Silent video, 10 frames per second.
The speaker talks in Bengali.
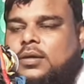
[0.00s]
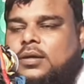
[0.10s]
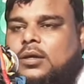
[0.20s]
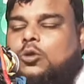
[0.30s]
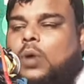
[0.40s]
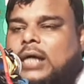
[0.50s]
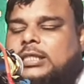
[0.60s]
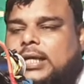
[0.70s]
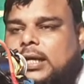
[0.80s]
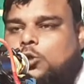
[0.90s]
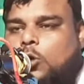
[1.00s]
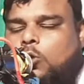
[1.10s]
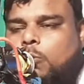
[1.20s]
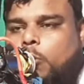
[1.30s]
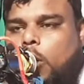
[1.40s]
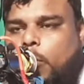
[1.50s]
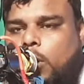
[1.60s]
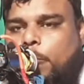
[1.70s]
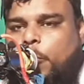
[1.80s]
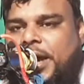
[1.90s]
কিন্তু আজকের যত বড়
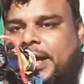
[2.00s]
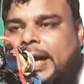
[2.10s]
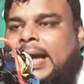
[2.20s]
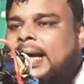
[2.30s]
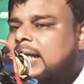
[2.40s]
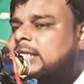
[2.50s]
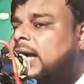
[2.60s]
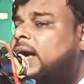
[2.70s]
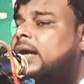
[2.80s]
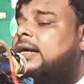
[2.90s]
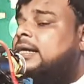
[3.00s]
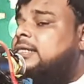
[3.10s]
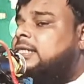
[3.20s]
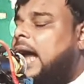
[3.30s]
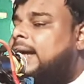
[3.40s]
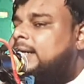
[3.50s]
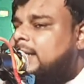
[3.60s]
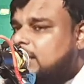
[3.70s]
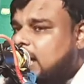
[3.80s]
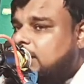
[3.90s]
বড় বৈজ্ঞানিক আছে
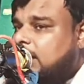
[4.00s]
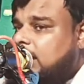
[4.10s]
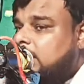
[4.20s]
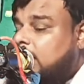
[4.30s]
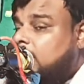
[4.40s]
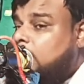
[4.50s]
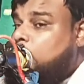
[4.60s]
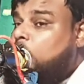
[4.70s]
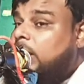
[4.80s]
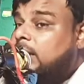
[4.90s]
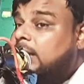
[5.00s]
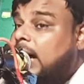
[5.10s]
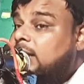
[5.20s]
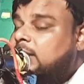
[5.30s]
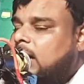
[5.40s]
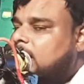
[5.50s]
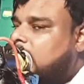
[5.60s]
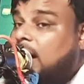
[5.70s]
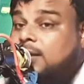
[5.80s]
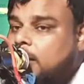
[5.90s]
সায়েন্টিস্ট আছে যাদের মুখে দাড়ি ছাড়া
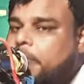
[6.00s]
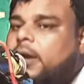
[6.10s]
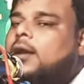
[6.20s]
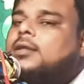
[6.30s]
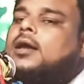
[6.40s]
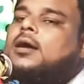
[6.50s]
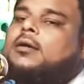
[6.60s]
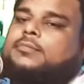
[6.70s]
থাকতে পারে না তারা